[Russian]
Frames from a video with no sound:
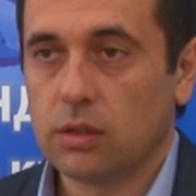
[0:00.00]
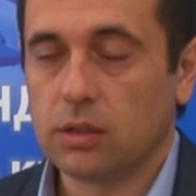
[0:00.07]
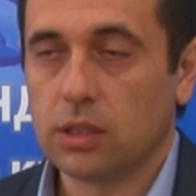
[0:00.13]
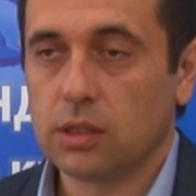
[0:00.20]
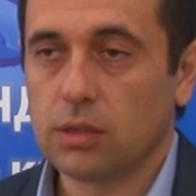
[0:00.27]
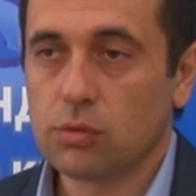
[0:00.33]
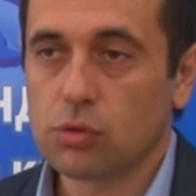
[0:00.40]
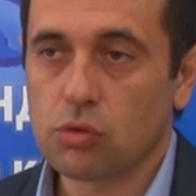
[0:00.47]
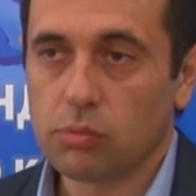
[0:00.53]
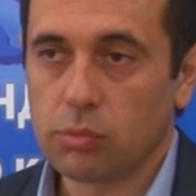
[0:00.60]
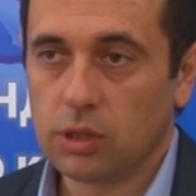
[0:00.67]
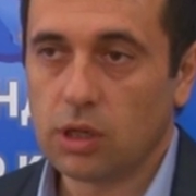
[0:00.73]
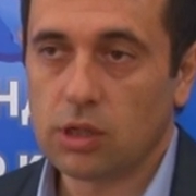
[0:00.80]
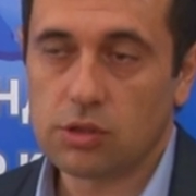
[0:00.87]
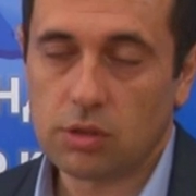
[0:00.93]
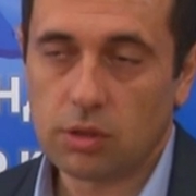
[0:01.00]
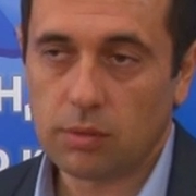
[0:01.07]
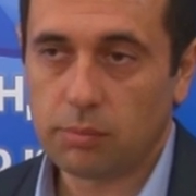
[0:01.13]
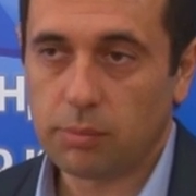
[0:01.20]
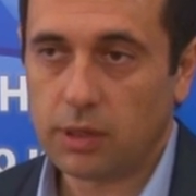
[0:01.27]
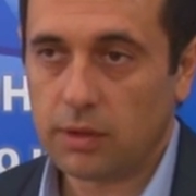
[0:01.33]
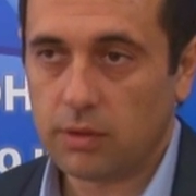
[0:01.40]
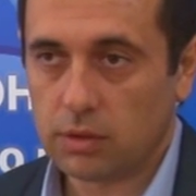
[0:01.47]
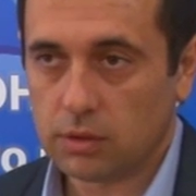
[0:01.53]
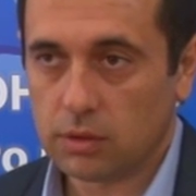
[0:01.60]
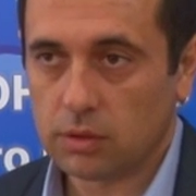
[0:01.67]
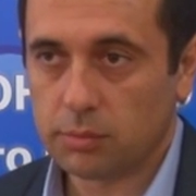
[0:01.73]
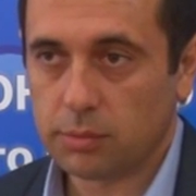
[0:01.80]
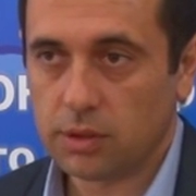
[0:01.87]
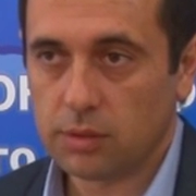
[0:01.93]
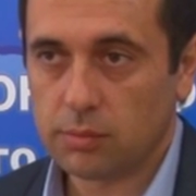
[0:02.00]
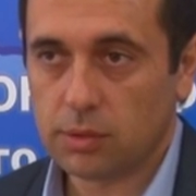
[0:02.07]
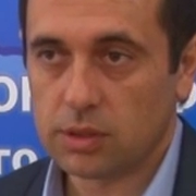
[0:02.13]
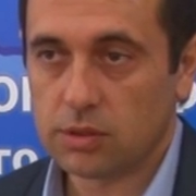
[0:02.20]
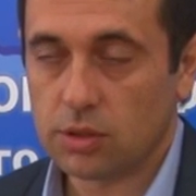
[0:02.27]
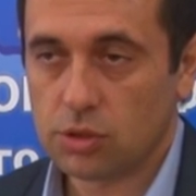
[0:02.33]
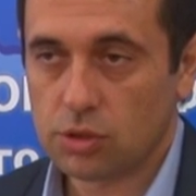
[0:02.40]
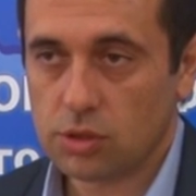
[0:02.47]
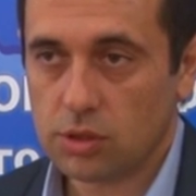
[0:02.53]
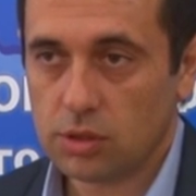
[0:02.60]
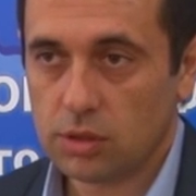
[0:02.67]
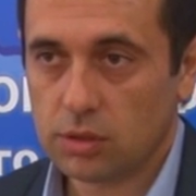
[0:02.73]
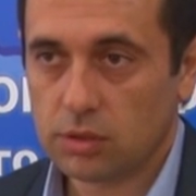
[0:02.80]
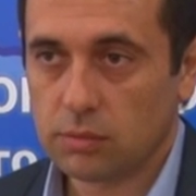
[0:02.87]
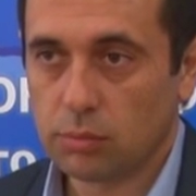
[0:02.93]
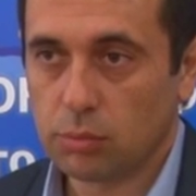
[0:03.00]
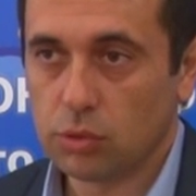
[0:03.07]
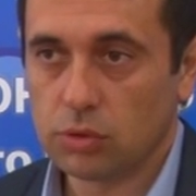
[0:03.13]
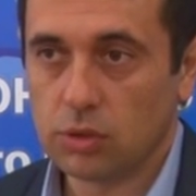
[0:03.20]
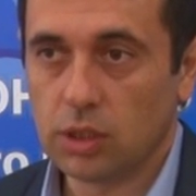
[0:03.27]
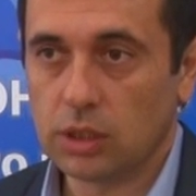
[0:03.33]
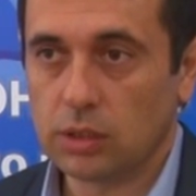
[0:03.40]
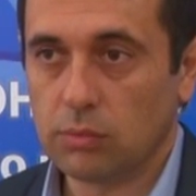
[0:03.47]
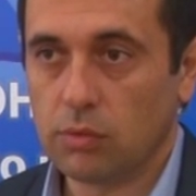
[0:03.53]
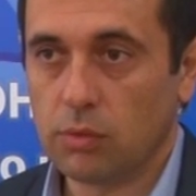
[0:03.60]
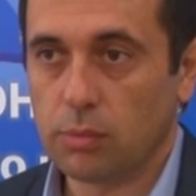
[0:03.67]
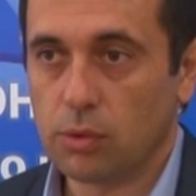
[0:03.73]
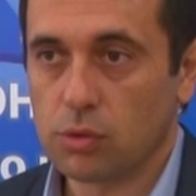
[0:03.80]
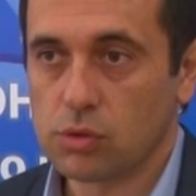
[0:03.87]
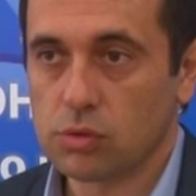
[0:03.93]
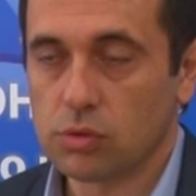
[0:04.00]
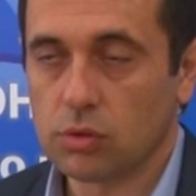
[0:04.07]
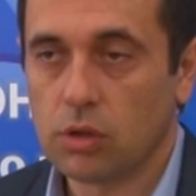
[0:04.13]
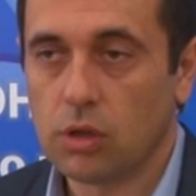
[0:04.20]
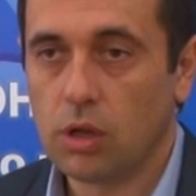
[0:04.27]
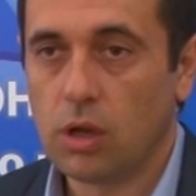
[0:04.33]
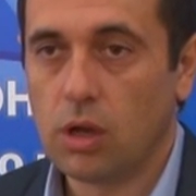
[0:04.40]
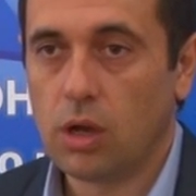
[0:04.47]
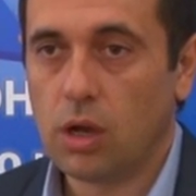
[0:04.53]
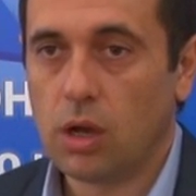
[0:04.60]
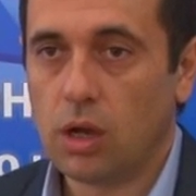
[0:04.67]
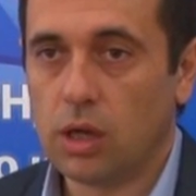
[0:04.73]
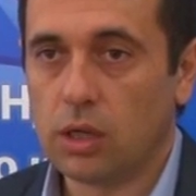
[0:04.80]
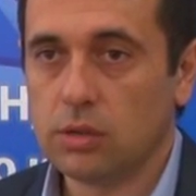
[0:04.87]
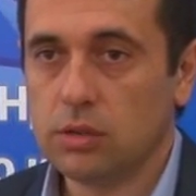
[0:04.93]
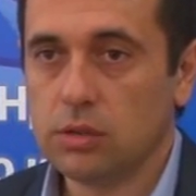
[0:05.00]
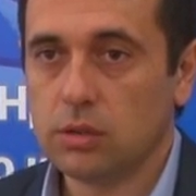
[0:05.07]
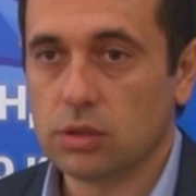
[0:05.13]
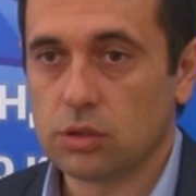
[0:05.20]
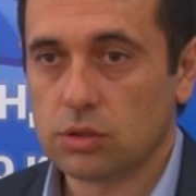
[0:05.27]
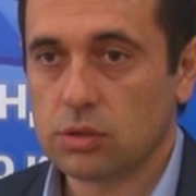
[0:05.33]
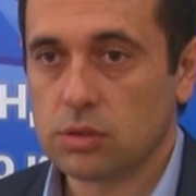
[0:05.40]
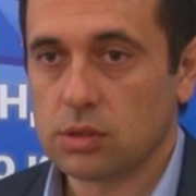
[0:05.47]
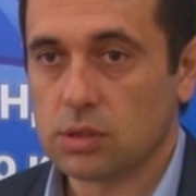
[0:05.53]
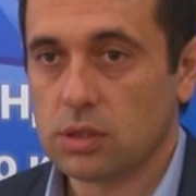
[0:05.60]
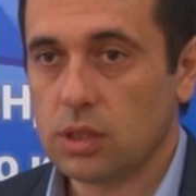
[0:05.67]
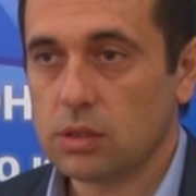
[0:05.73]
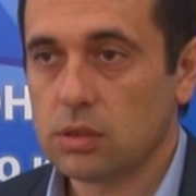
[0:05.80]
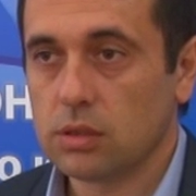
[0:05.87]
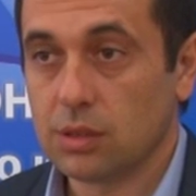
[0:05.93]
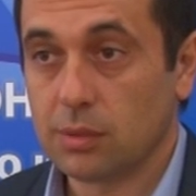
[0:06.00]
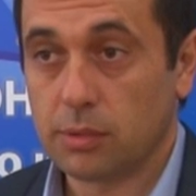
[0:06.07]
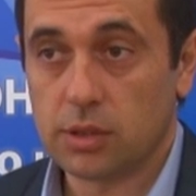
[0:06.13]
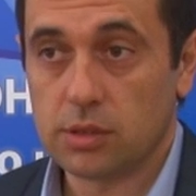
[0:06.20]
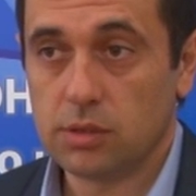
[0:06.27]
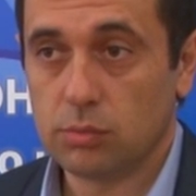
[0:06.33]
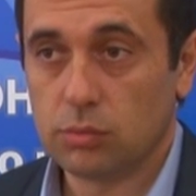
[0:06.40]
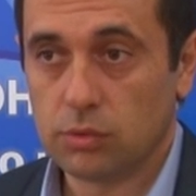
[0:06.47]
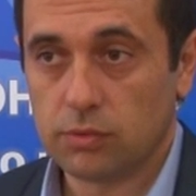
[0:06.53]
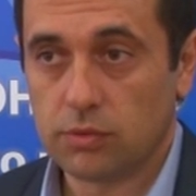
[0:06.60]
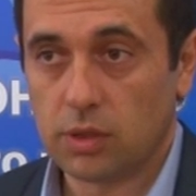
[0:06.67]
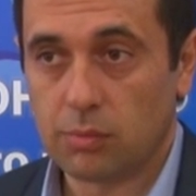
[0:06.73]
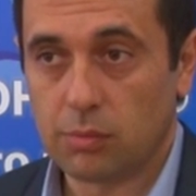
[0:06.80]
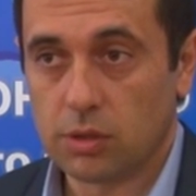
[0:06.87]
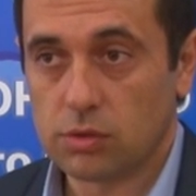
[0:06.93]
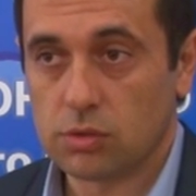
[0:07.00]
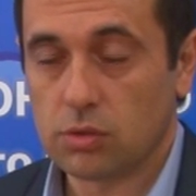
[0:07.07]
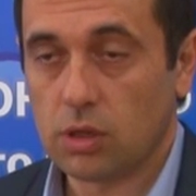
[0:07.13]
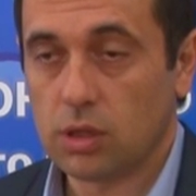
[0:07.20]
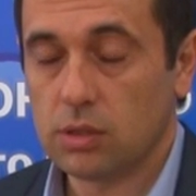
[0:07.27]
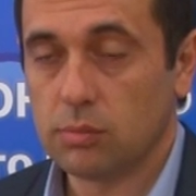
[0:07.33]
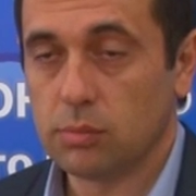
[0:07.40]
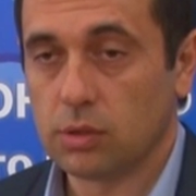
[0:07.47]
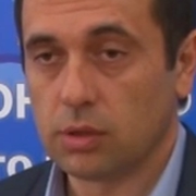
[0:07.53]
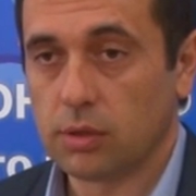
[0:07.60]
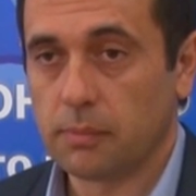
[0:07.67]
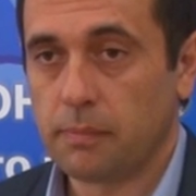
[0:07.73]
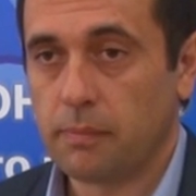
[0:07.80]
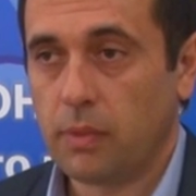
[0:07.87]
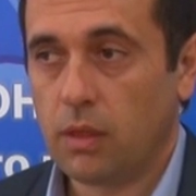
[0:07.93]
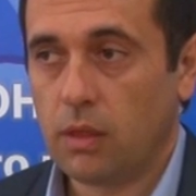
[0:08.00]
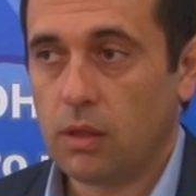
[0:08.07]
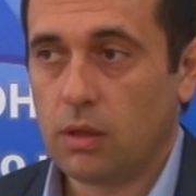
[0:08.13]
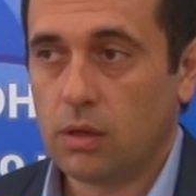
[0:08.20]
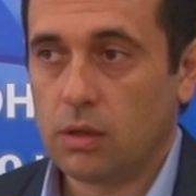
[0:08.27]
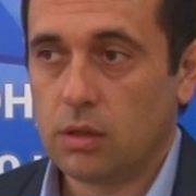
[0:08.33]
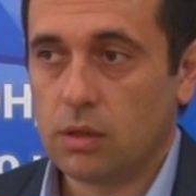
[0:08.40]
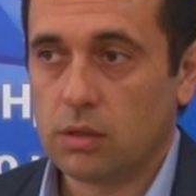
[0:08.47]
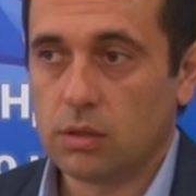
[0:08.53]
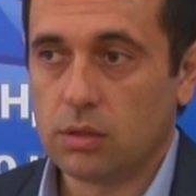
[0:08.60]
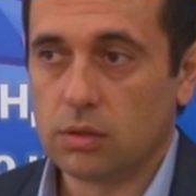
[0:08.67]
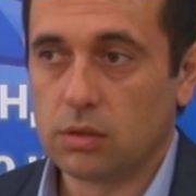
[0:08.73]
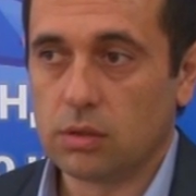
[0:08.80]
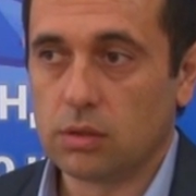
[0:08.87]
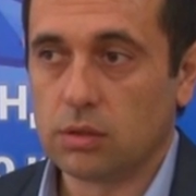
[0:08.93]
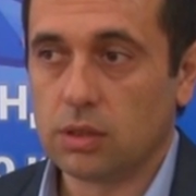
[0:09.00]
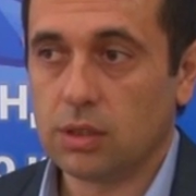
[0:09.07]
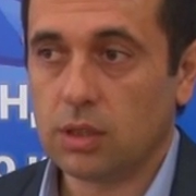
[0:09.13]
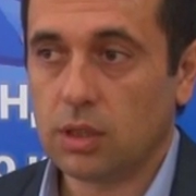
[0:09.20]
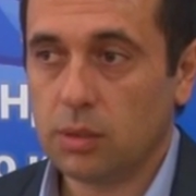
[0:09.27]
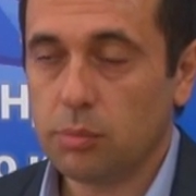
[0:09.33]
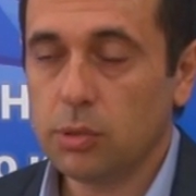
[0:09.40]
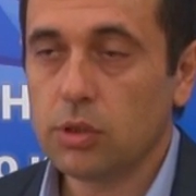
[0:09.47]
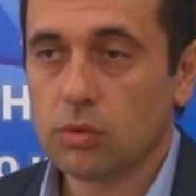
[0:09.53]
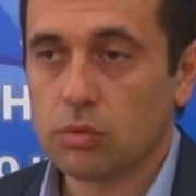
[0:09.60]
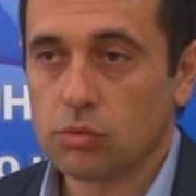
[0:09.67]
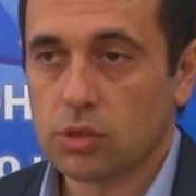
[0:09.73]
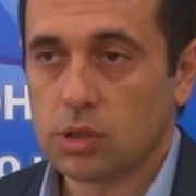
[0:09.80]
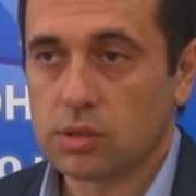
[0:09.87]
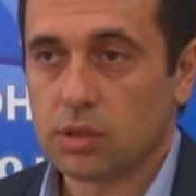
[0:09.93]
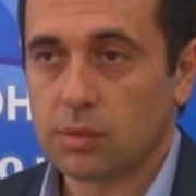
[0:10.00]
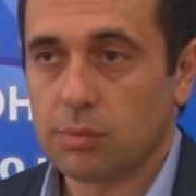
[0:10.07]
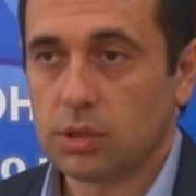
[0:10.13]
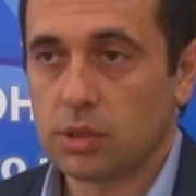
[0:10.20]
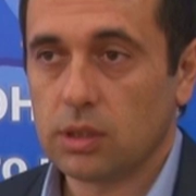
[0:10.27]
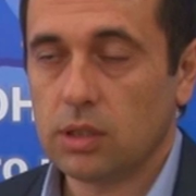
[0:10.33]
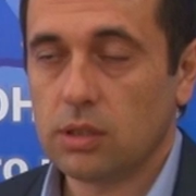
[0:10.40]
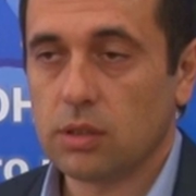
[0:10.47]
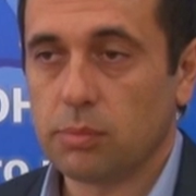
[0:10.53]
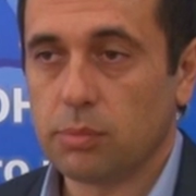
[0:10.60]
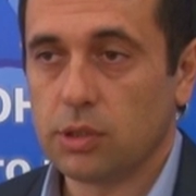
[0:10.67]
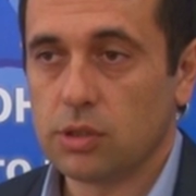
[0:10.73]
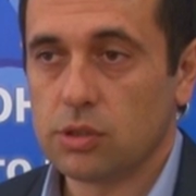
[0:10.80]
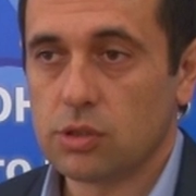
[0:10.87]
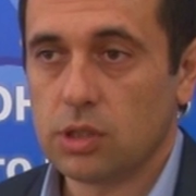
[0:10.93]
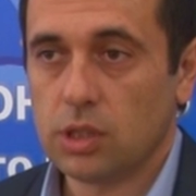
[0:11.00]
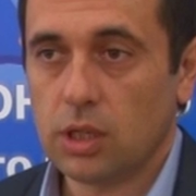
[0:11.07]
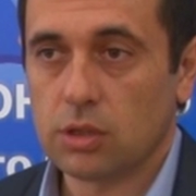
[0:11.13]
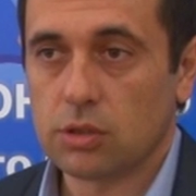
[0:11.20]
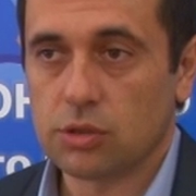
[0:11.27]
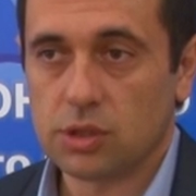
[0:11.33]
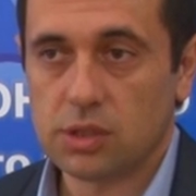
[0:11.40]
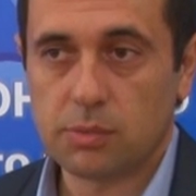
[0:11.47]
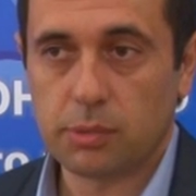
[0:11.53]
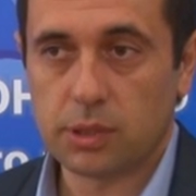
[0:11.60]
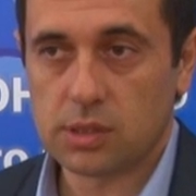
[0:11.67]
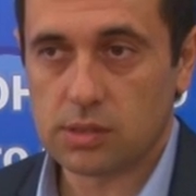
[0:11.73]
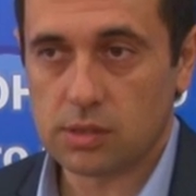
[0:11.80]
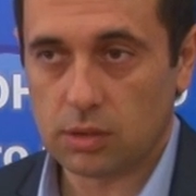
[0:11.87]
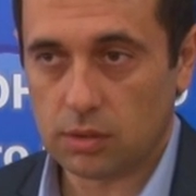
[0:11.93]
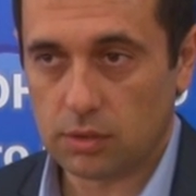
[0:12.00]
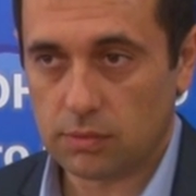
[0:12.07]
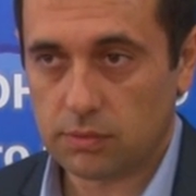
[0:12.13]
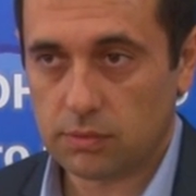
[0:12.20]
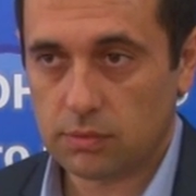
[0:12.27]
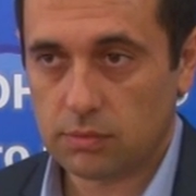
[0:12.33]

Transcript: Для того, чтобы гражданам правильно принимать решения по данному вопросу, они должны знать необходимую информацию, а именно э, на накопительную часть работодатель перечисляет 6%.